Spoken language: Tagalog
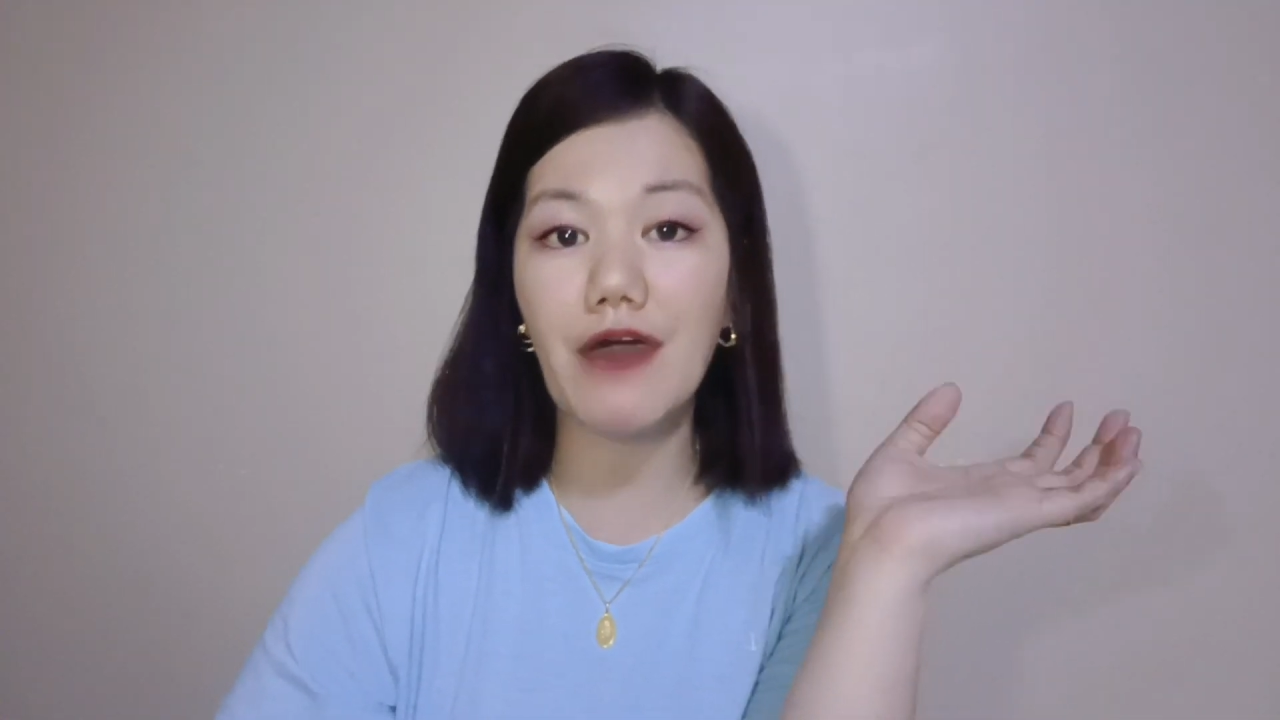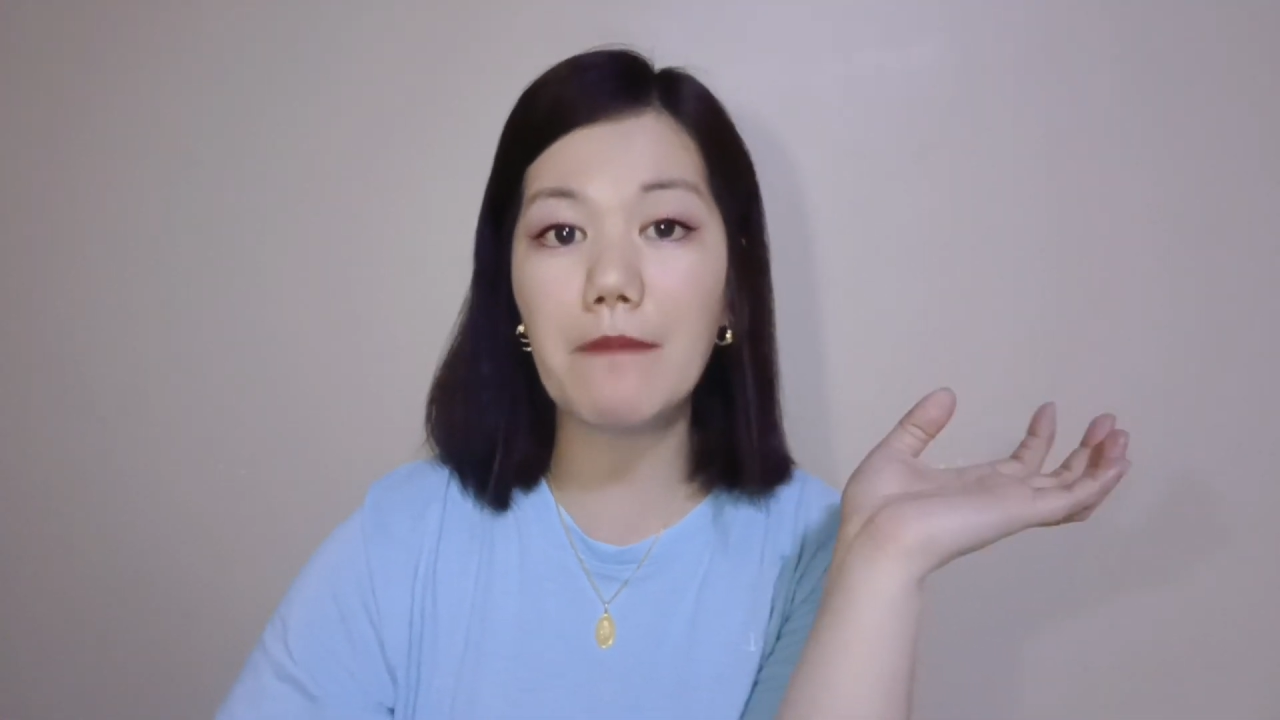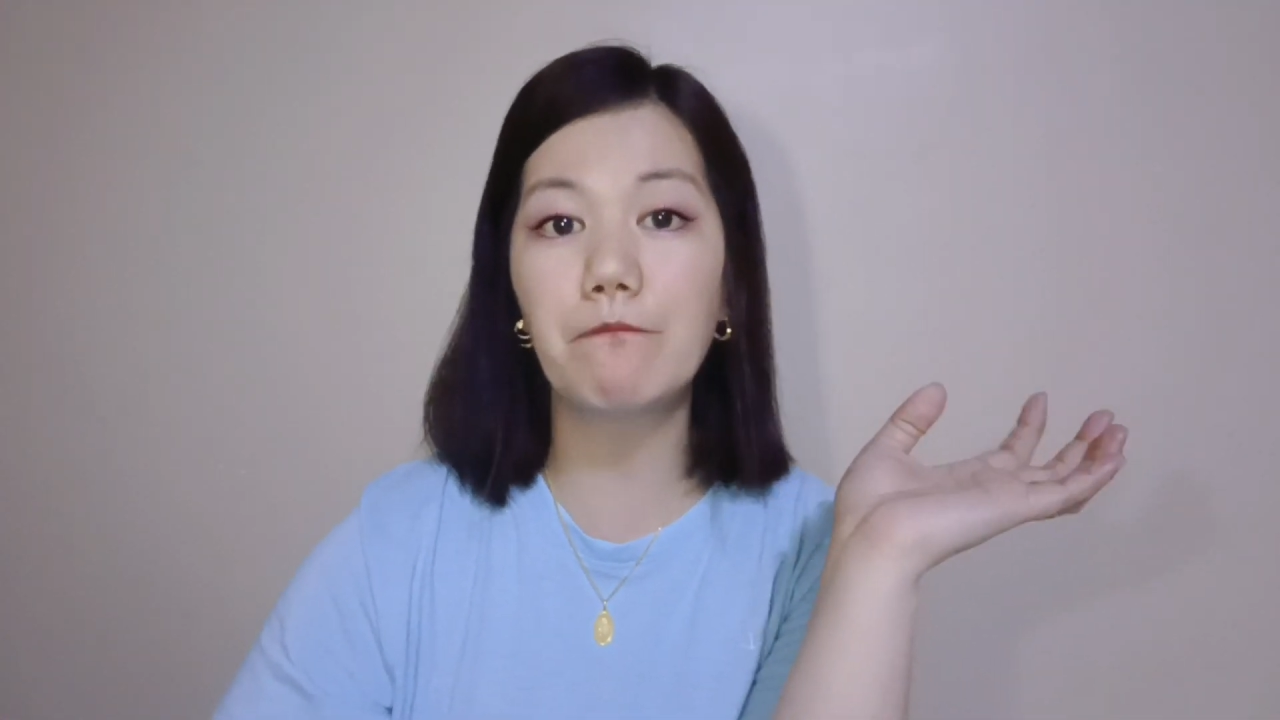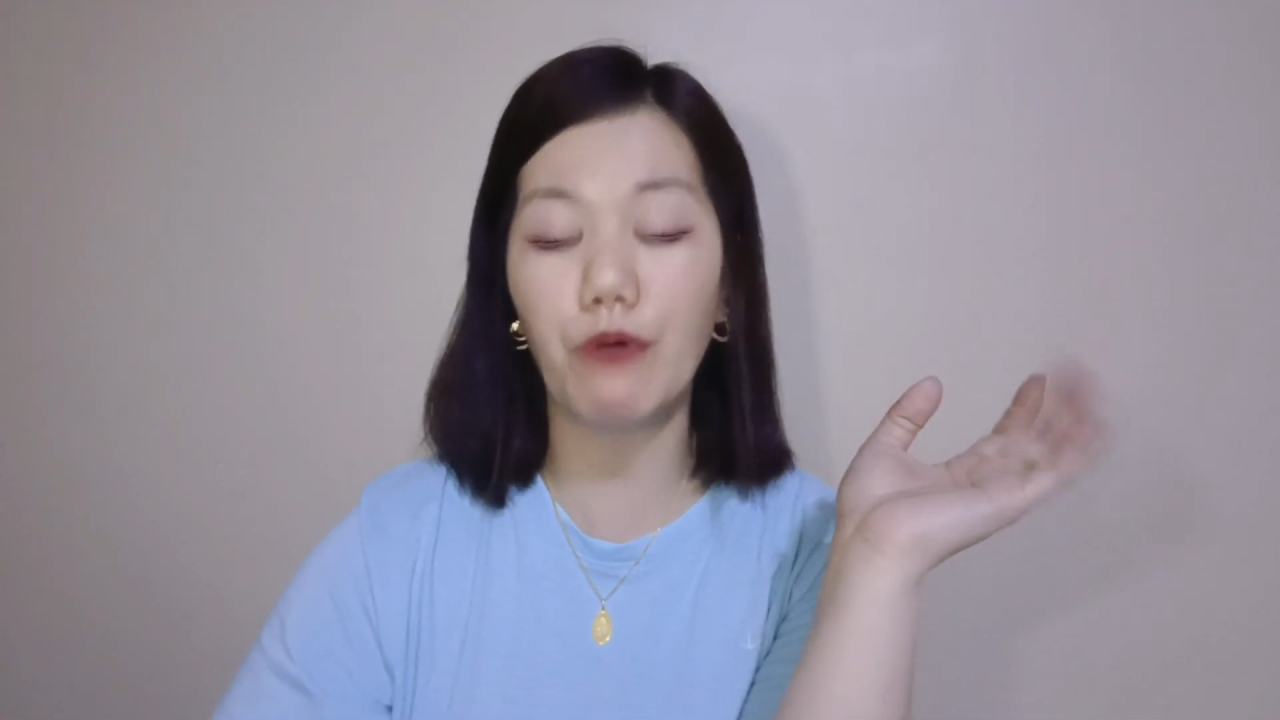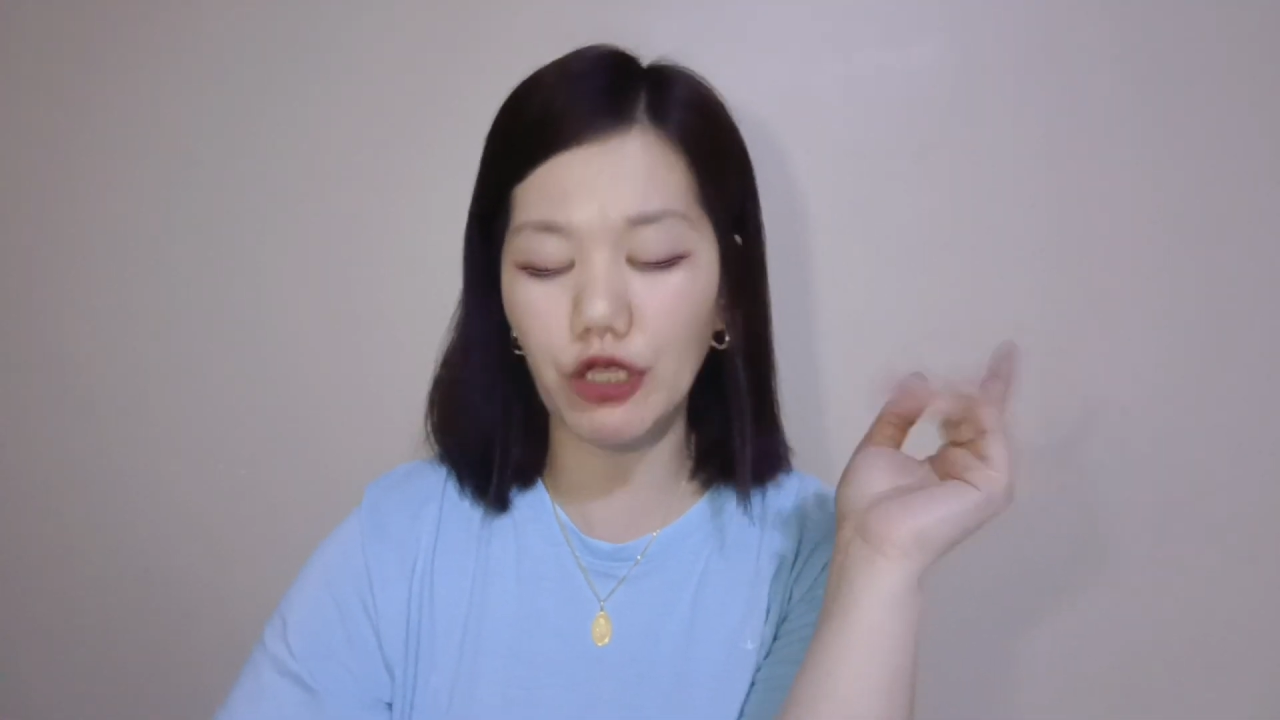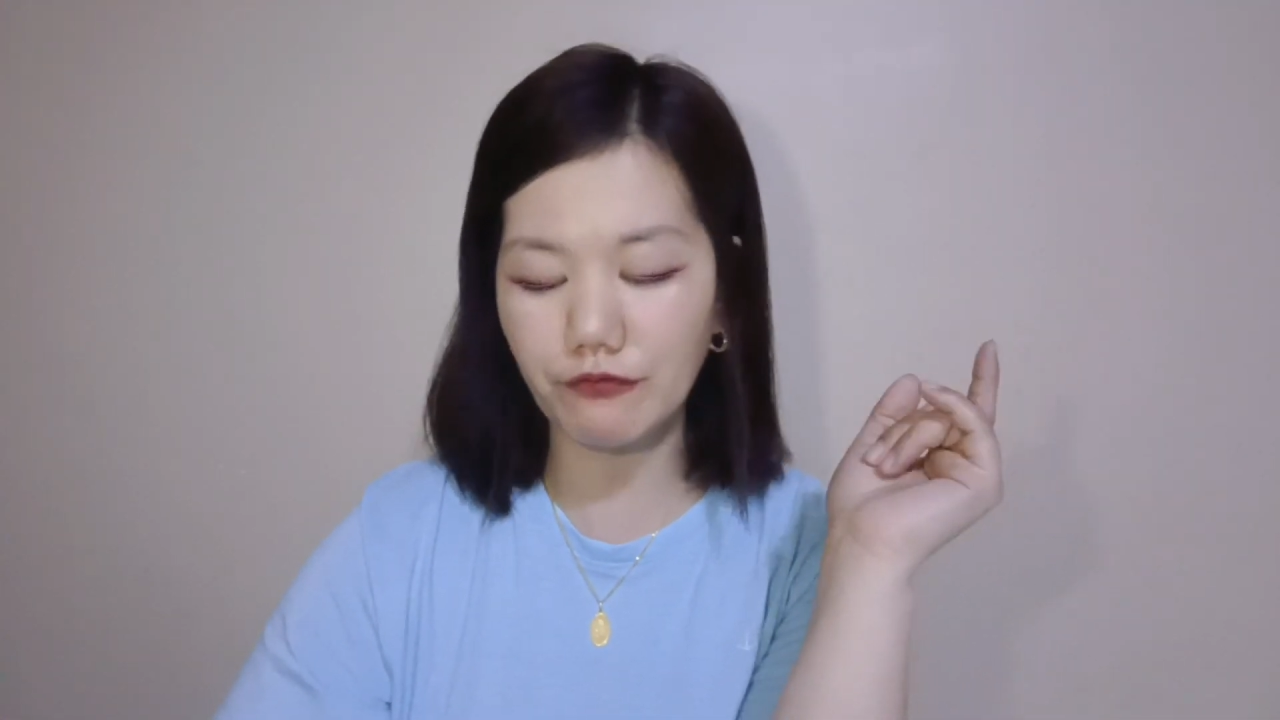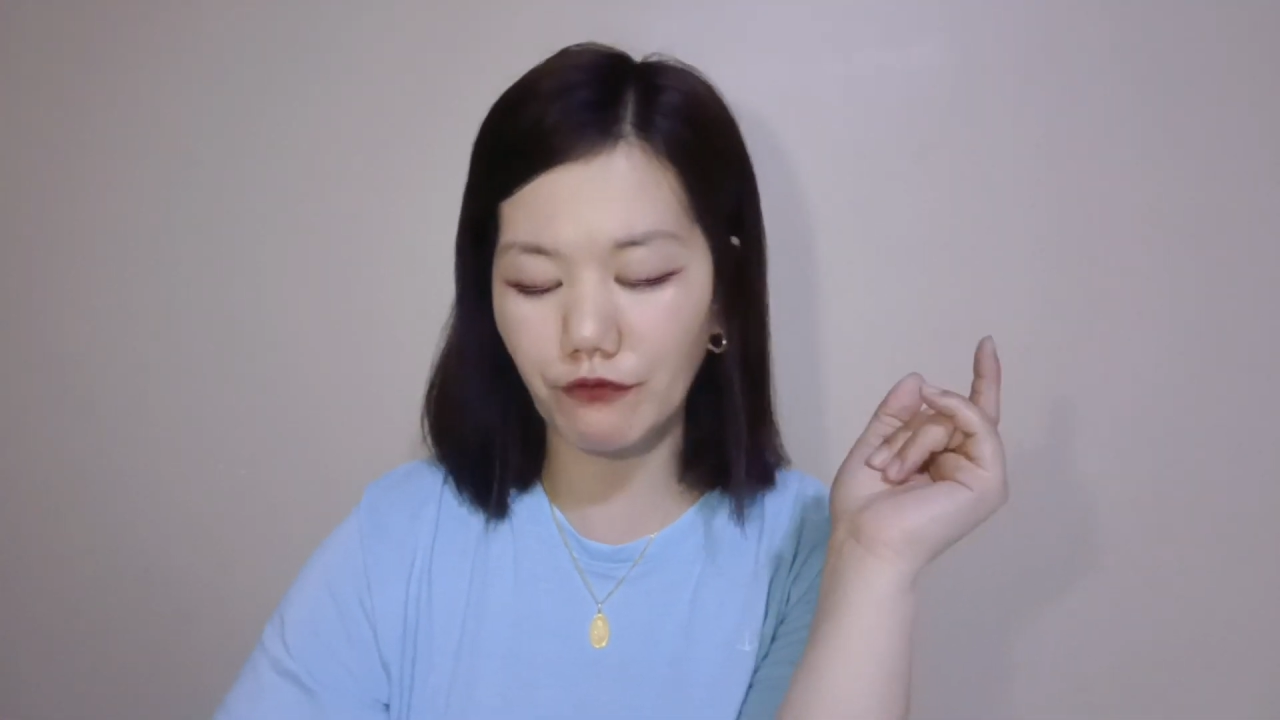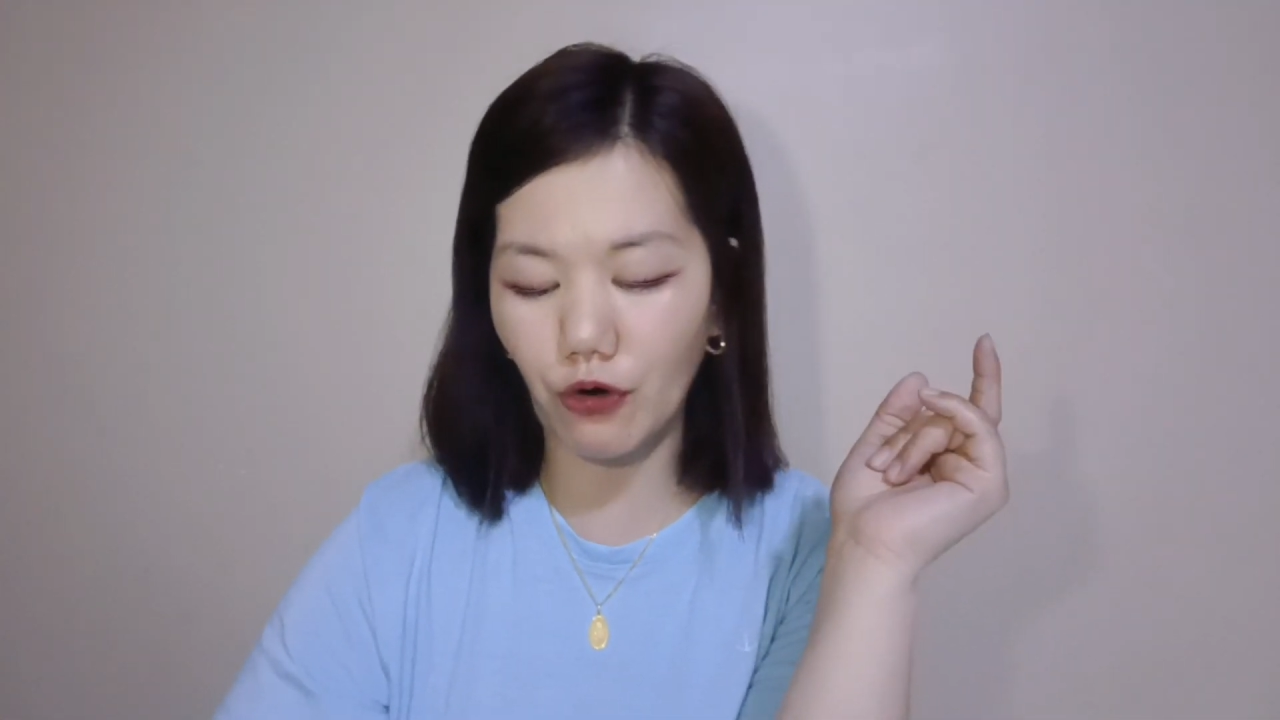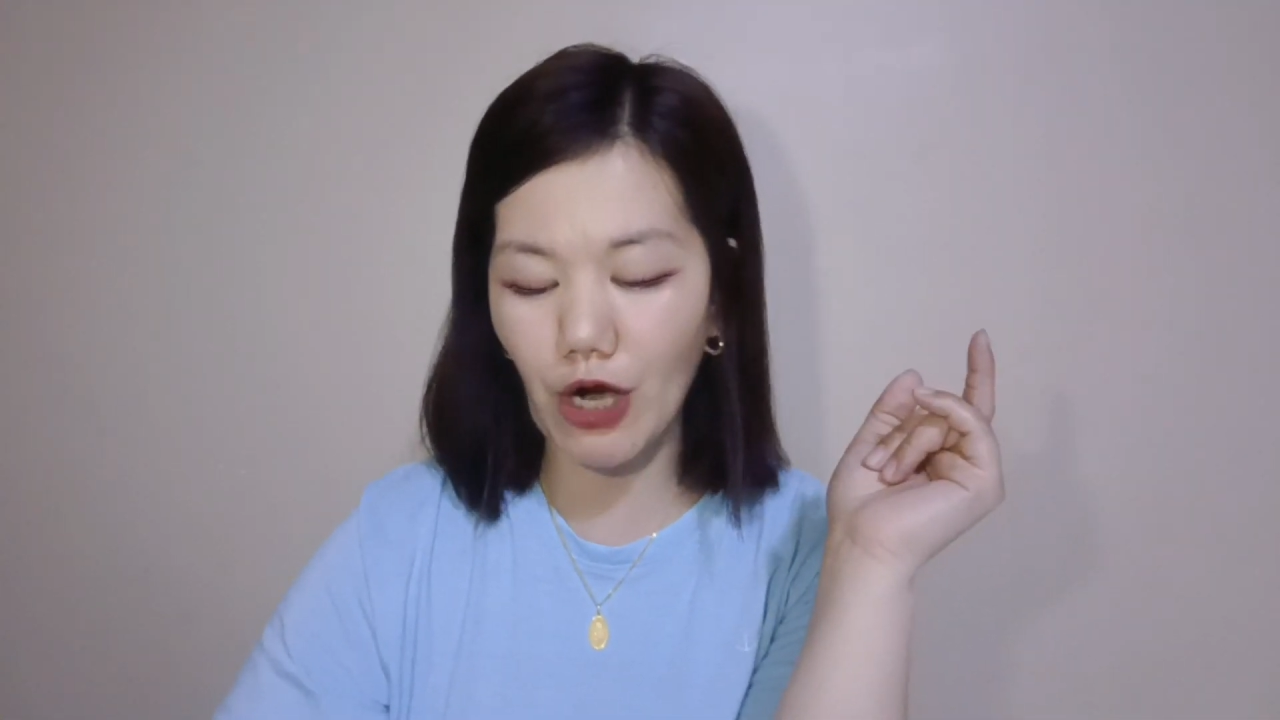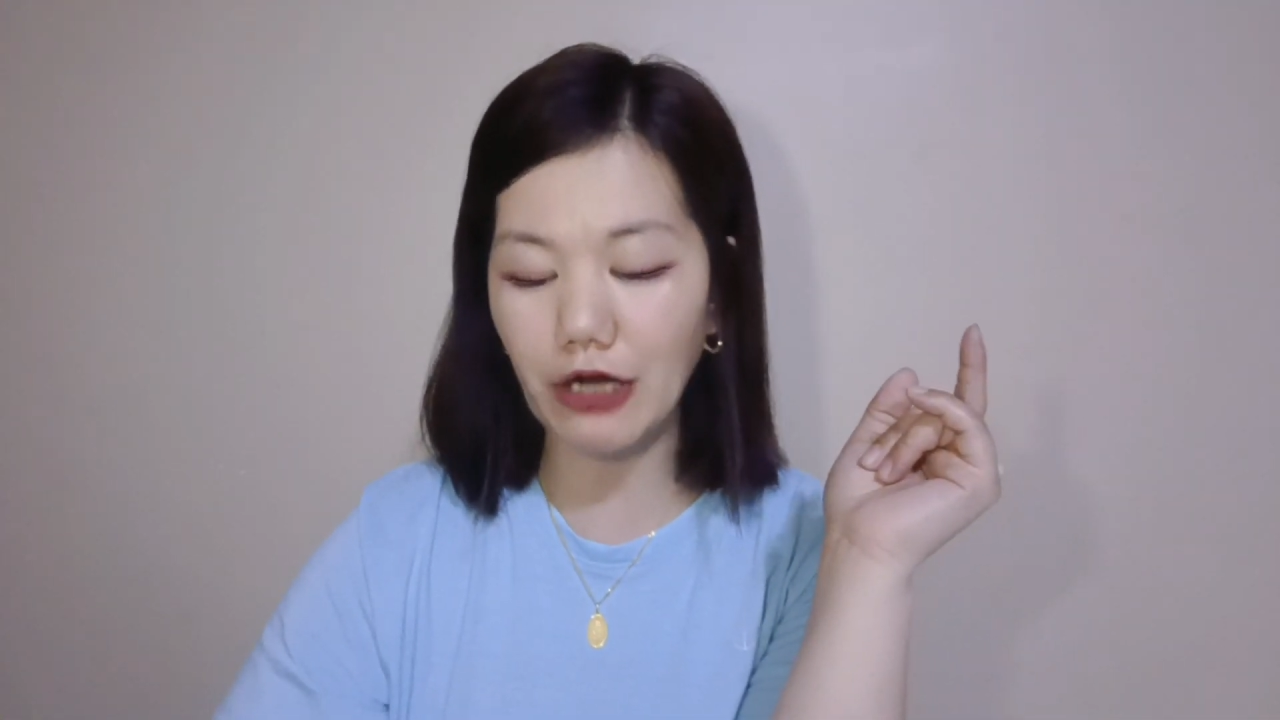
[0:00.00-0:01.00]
5.4,